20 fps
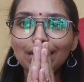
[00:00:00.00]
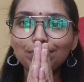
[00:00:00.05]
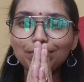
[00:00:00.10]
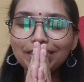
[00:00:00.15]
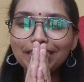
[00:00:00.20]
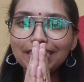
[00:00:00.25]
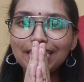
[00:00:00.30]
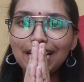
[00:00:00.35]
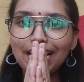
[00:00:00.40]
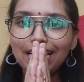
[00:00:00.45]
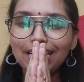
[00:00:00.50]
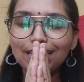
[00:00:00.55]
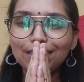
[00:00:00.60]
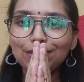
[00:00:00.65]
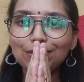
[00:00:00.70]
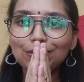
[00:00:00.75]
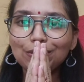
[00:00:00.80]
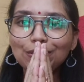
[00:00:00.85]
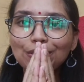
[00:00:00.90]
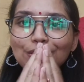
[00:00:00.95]
नमस्कार
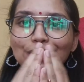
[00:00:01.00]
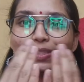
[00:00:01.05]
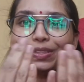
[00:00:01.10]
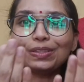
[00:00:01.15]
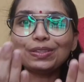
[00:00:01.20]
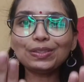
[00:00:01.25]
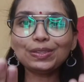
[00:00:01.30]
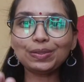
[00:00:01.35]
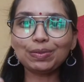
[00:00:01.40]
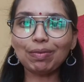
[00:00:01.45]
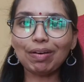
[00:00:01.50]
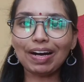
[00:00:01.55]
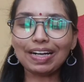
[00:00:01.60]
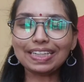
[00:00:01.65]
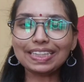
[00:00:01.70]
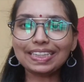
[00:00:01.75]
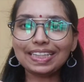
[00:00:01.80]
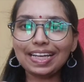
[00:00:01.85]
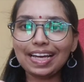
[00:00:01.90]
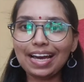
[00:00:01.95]
दोस्तों
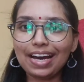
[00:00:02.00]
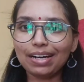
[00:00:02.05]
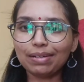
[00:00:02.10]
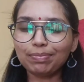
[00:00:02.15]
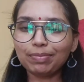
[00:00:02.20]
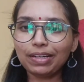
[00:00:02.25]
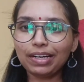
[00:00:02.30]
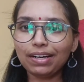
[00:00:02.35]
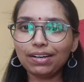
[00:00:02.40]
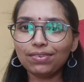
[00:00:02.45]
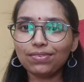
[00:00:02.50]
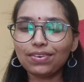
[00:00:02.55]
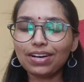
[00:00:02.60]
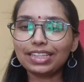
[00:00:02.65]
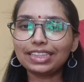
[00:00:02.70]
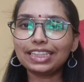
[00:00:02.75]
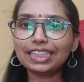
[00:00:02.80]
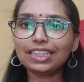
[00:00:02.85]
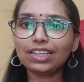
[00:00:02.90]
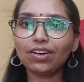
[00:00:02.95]
स्वागत है आपका
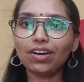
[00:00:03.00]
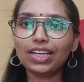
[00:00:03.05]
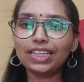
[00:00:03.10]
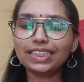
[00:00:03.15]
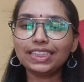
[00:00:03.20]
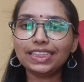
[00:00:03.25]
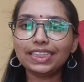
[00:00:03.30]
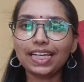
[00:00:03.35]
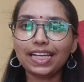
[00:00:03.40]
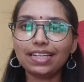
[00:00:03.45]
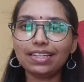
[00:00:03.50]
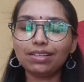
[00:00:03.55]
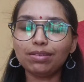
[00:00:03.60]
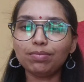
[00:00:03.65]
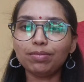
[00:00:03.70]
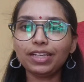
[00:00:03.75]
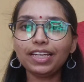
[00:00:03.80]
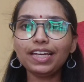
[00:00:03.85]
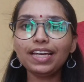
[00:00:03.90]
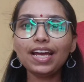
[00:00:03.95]
वैदिक नॉलेज चैनल
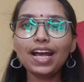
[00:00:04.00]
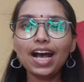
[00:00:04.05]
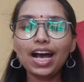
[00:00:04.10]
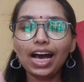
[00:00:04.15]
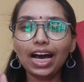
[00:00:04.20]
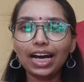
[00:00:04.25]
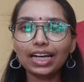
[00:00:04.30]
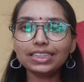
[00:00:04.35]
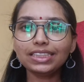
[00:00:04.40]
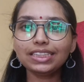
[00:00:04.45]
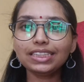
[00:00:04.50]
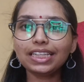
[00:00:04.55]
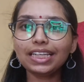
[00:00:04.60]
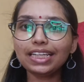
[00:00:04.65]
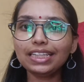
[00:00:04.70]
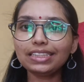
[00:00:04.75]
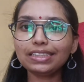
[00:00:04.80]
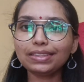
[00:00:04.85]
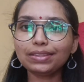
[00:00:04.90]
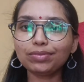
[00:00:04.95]
में आज
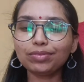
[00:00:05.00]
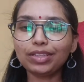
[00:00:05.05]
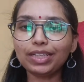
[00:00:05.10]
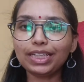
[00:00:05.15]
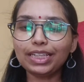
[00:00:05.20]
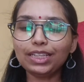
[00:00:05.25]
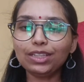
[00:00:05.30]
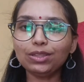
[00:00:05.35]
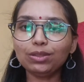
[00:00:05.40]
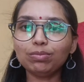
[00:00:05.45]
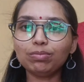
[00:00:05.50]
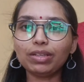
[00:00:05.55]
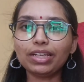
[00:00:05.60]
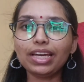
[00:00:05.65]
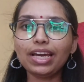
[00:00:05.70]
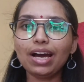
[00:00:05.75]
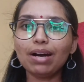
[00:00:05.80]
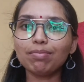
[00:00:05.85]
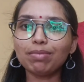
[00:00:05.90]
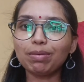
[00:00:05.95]
के इस वीडियो
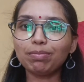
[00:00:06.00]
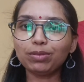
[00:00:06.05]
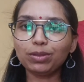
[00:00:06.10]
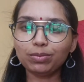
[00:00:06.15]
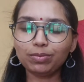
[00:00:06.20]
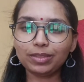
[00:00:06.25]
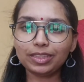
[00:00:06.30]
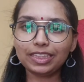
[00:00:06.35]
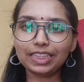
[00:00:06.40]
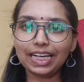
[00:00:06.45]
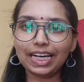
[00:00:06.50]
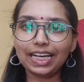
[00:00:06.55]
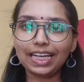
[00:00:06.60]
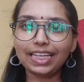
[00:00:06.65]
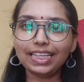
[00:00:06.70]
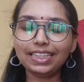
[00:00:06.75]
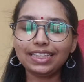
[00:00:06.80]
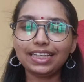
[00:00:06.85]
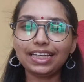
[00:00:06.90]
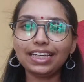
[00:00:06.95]
में हम आपको
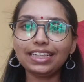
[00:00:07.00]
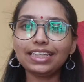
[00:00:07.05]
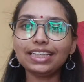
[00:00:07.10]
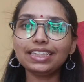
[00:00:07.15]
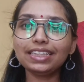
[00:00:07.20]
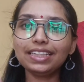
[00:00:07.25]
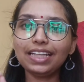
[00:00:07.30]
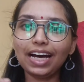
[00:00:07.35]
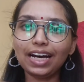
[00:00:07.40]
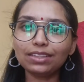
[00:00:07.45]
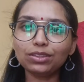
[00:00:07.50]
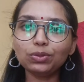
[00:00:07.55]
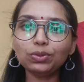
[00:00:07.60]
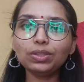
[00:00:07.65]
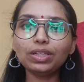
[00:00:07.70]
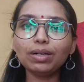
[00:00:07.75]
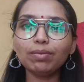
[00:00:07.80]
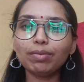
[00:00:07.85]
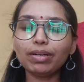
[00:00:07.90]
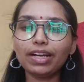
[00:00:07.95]
बताएंगे कि धातु
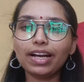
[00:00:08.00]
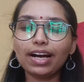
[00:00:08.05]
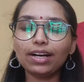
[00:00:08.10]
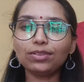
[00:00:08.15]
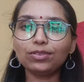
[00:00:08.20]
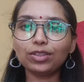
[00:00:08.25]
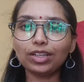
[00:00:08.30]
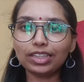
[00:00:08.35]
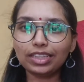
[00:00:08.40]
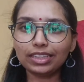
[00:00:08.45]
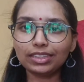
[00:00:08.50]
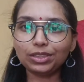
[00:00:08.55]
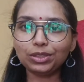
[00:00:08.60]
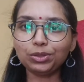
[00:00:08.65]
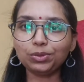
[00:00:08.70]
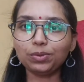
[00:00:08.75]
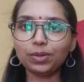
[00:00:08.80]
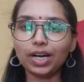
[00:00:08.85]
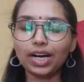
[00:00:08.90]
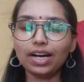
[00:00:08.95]
का बना हुआ
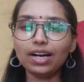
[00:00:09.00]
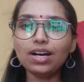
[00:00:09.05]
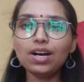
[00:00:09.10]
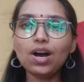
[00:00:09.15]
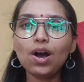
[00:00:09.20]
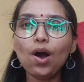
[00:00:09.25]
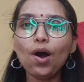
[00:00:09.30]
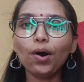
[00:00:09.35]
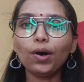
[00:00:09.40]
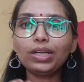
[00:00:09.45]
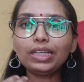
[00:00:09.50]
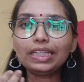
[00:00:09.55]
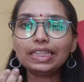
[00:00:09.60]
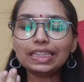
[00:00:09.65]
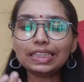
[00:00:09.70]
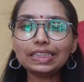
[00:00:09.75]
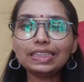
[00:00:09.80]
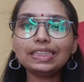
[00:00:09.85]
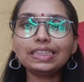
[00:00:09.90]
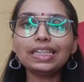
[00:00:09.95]
कछुआ और
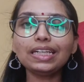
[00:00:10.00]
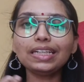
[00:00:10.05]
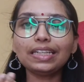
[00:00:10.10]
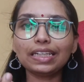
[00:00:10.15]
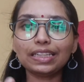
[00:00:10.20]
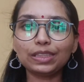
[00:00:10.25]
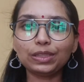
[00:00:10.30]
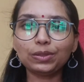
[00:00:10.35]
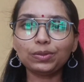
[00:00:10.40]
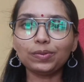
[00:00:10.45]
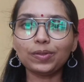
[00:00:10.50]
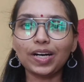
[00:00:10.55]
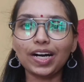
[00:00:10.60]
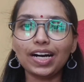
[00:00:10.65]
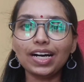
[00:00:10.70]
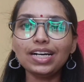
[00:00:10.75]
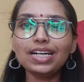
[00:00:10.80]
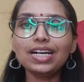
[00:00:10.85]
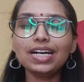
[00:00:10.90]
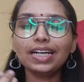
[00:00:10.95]
क्रिस्टल कछुआ
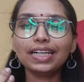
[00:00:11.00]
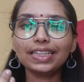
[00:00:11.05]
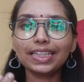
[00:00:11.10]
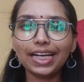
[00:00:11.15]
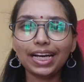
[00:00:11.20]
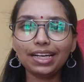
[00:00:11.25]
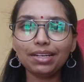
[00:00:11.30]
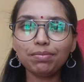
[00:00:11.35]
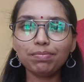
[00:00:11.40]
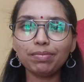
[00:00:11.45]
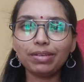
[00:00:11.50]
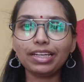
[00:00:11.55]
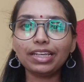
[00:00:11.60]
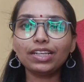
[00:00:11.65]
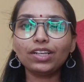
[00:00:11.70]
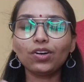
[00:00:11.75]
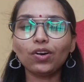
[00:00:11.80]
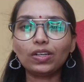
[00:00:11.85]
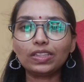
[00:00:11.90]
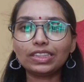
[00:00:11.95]
घर में
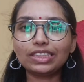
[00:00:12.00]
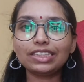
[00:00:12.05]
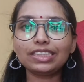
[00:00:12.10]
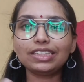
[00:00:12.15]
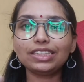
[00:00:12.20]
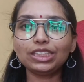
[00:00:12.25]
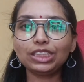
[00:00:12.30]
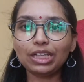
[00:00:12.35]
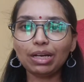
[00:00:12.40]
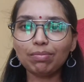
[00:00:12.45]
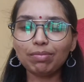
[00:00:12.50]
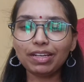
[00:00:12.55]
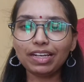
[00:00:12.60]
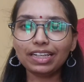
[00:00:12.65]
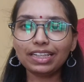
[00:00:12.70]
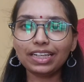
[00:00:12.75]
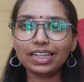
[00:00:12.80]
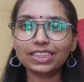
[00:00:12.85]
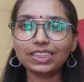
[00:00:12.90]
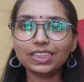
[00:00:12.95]
कौन सी दिशा में
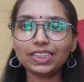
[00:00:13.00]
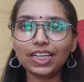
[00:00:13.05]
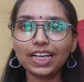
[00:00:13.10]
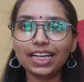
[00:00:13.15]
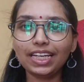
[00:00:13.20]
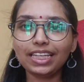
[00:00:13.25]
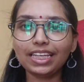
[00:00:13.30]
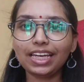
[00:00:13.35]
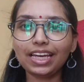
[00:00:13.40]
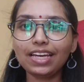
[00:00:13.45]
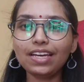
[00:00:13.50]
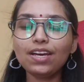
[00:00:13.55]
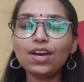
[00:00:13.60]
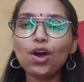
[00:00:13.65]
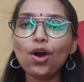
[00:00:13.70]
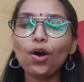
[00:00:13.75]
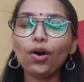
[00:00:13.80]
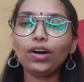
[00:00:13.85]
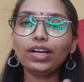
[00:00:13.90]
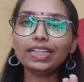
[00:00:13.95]
रखना चाहिए
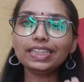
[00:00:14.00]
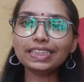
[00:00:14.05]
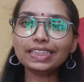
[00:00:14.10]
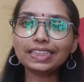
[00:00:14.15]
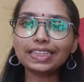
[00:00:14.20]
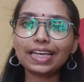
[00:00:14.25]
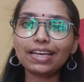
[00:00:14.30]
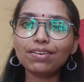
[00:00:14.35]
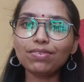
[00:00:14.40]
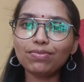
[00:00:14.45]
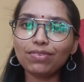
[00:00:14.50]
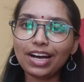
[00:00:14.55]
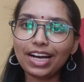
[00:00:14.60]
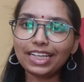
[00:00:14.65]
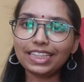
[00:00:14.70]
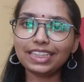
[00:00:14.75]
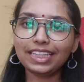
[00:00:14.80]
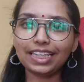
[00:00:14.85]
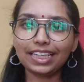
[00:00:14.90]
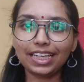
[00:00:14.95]
और इसके
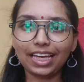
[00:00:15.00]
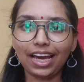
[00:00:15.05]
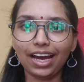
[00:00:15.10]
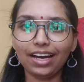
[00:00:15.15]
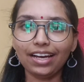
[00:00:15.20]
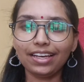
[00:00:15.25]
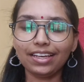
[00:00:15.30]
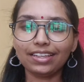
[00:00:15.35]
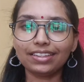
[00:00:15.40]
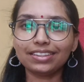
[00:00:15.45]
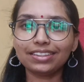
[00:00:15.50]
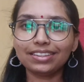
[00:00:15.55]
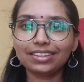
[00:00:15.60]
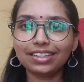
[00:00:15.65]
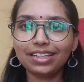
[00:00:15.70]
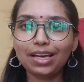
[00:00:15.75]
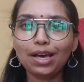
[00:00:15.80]
फायदे क्या हैं